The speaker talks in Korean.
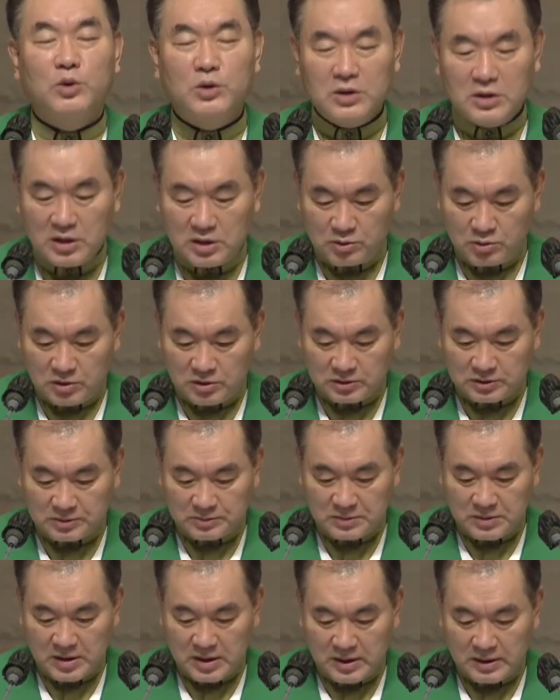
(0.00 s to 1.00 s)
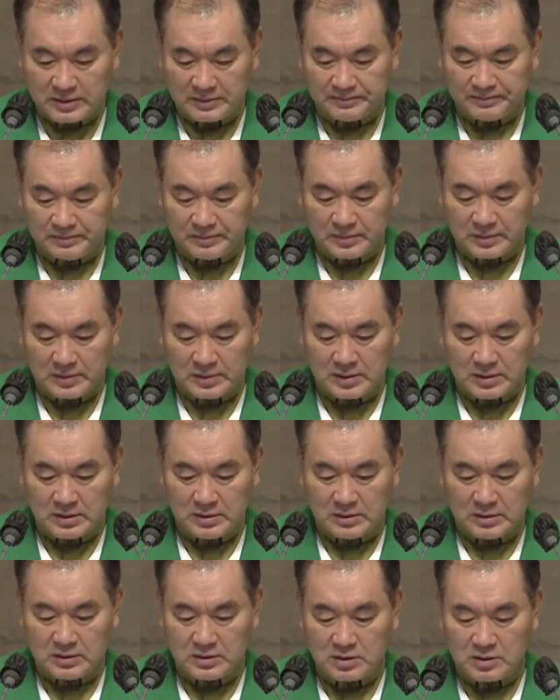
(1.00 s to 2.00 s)
몰리게 되었습니다.
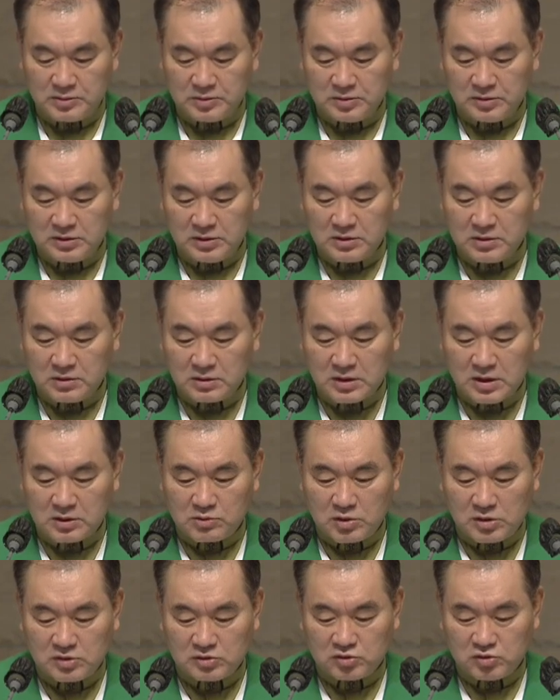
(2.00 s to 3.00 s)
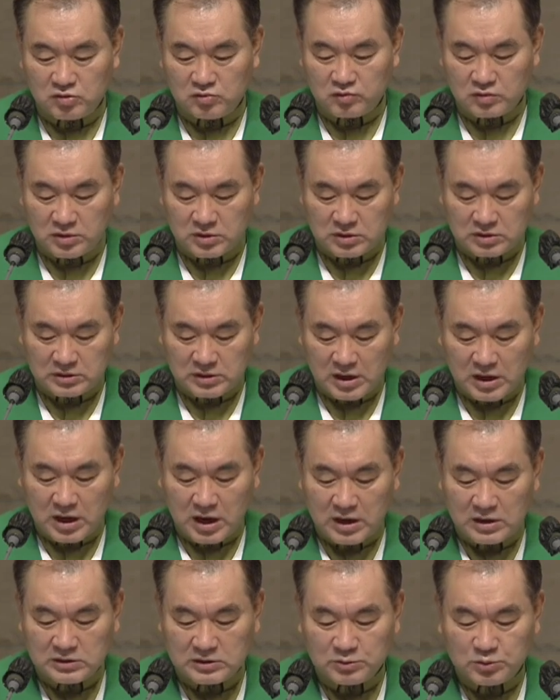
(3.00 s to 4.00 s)
여러분, 이렇게 될 줄 우리는 잘
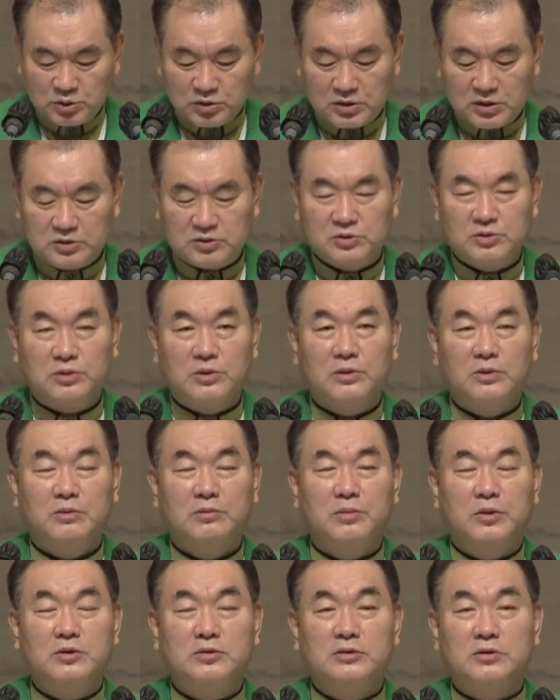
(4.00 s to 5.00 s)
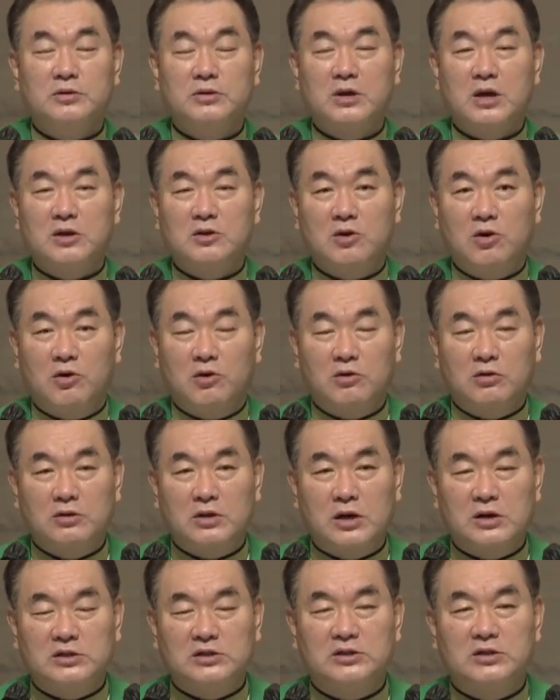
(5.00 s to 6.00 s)
알지 못했죠. 벌써 이게 여러
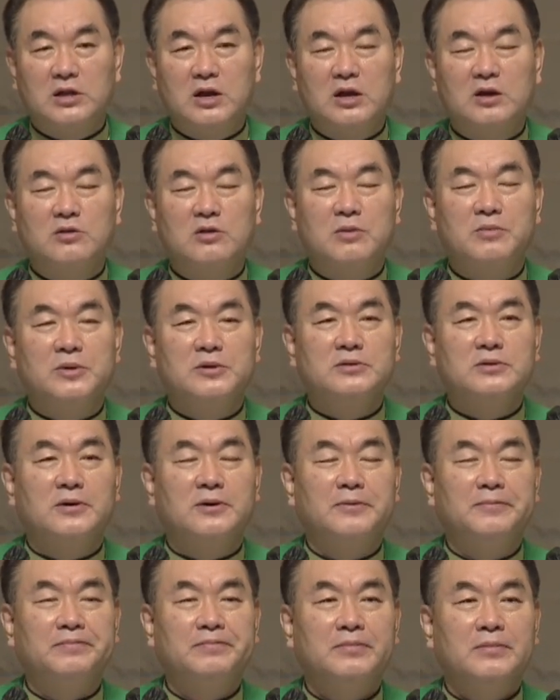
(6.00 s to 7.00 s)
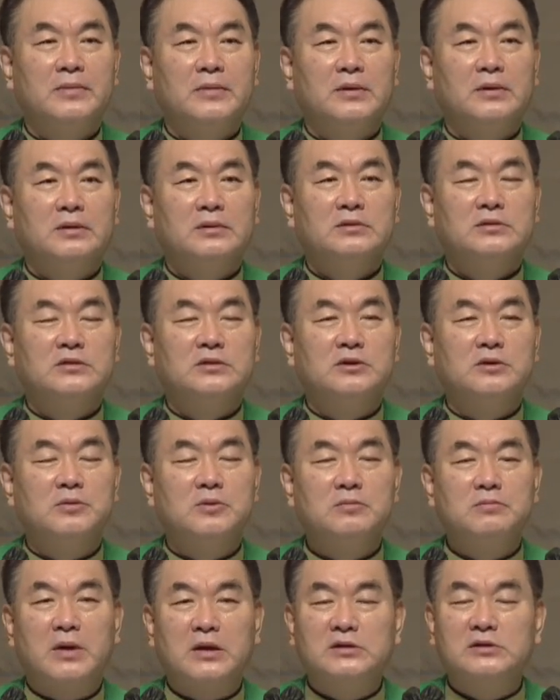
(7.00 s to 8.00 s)
달 진행이 되면서
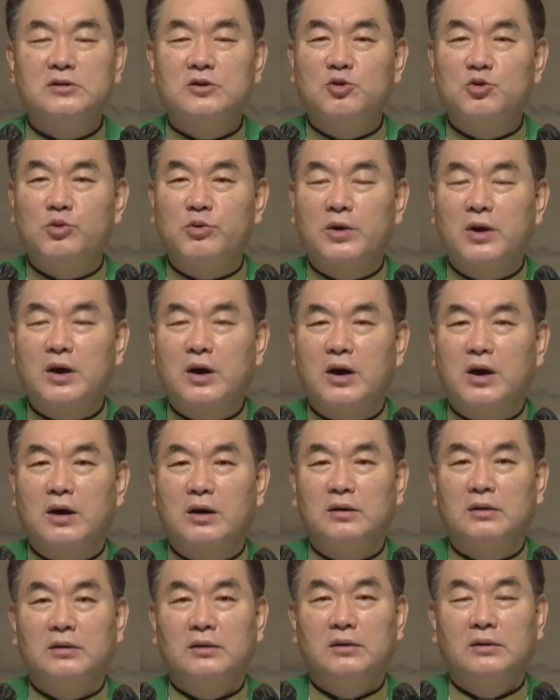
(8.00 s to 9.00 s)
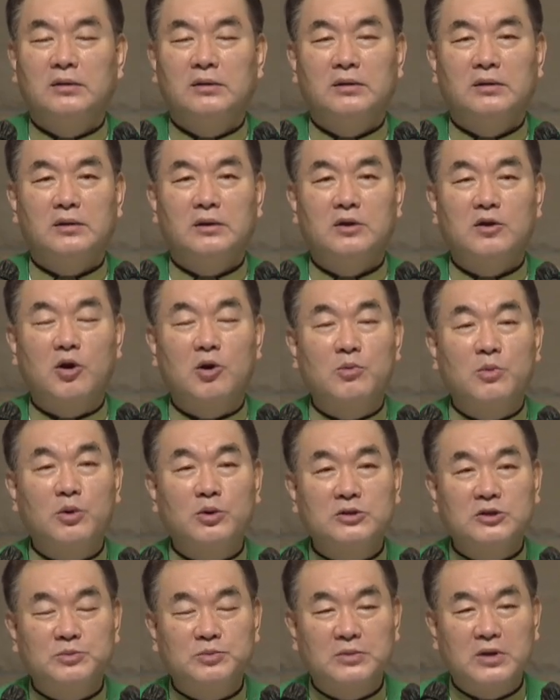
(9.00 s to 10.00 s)
지금은 마치 교회가
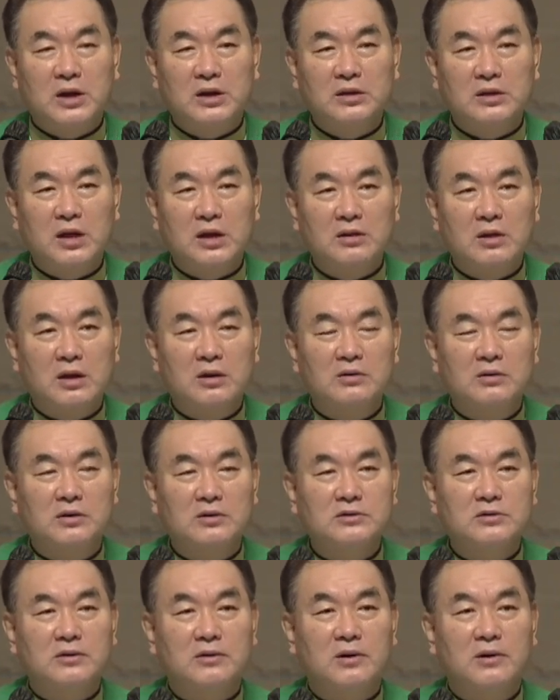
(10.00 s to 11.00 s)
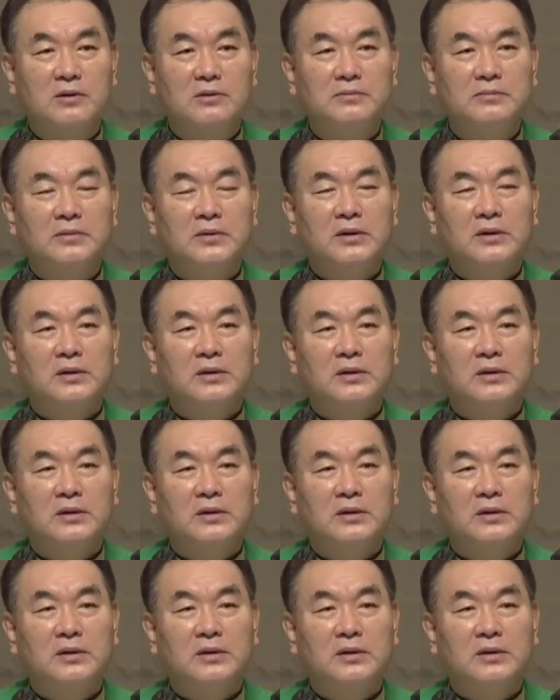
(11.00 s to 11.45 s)
혐오 집단이나 되는 것처럼